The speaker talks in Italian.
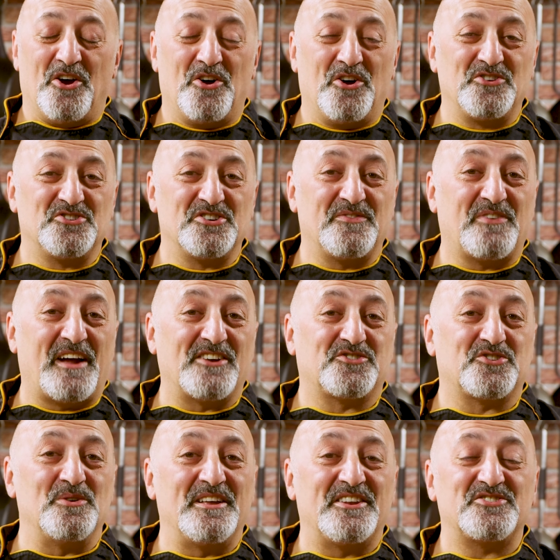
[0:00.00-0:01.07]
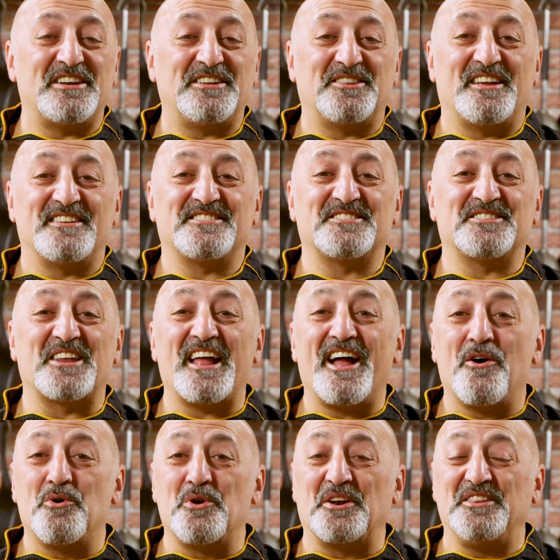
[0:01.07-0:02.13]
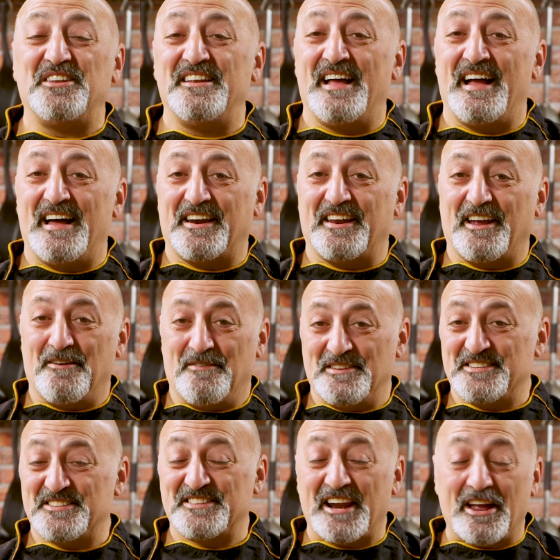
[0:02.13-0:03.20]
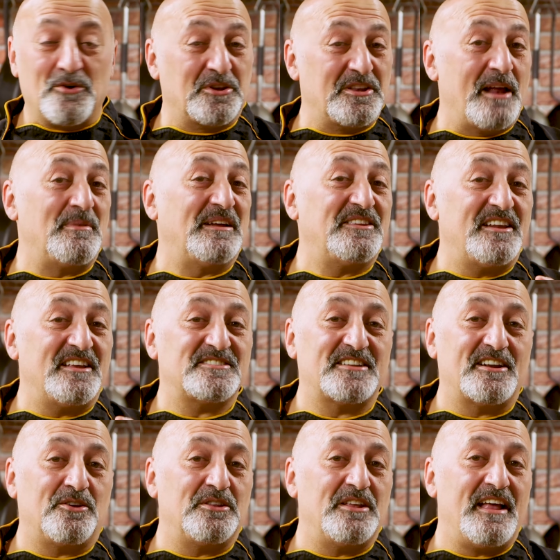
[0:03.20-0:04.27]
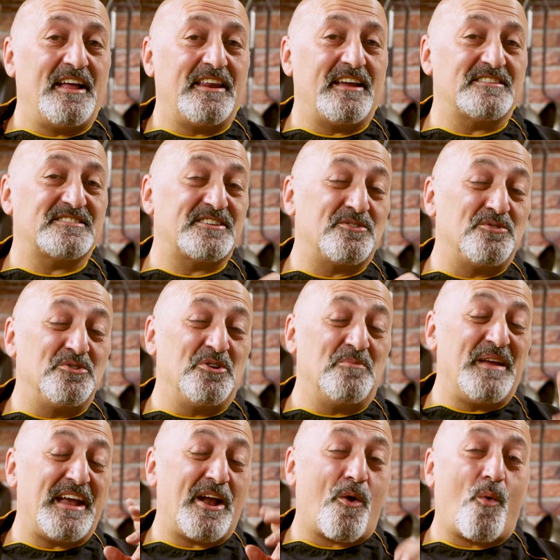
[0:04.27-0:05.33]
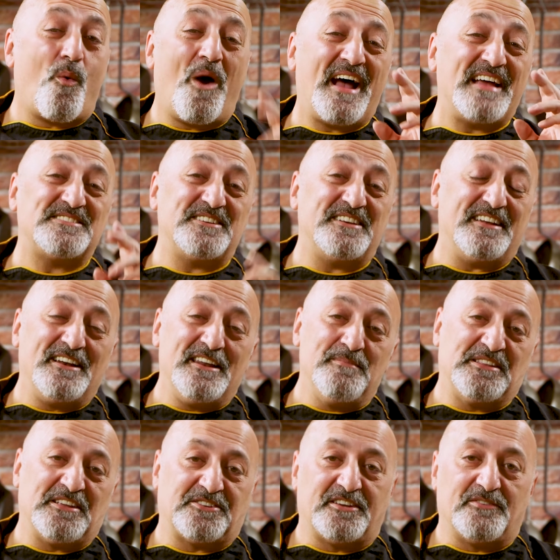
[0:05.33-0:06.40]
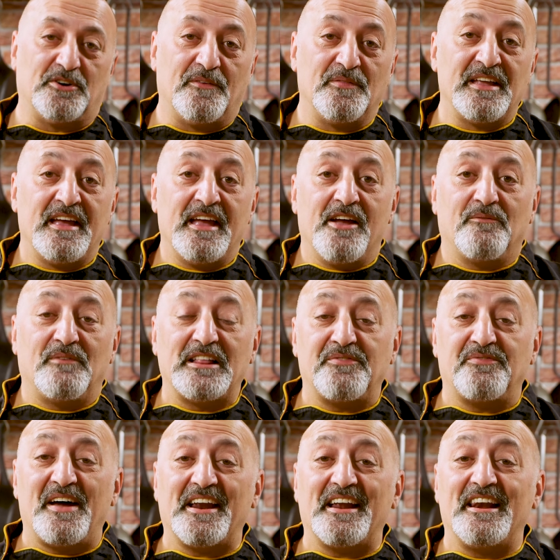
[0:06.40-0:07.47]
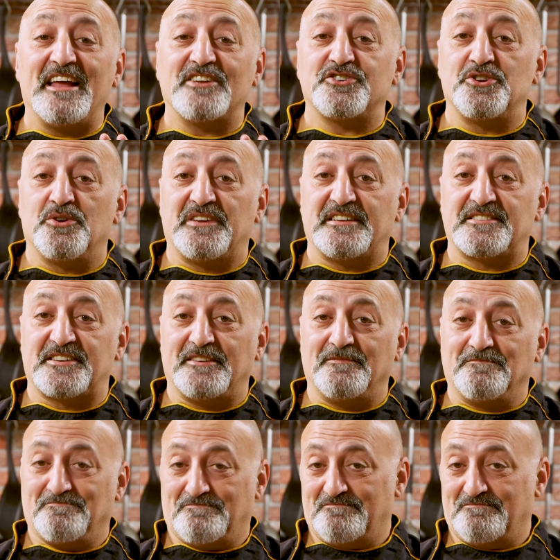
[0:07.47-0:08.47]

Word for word: oggi faccio una ricetta straordinaria, straordinaria, ma dire straordinaria secondo me è quasi limitativo. Vado a fare la genovese,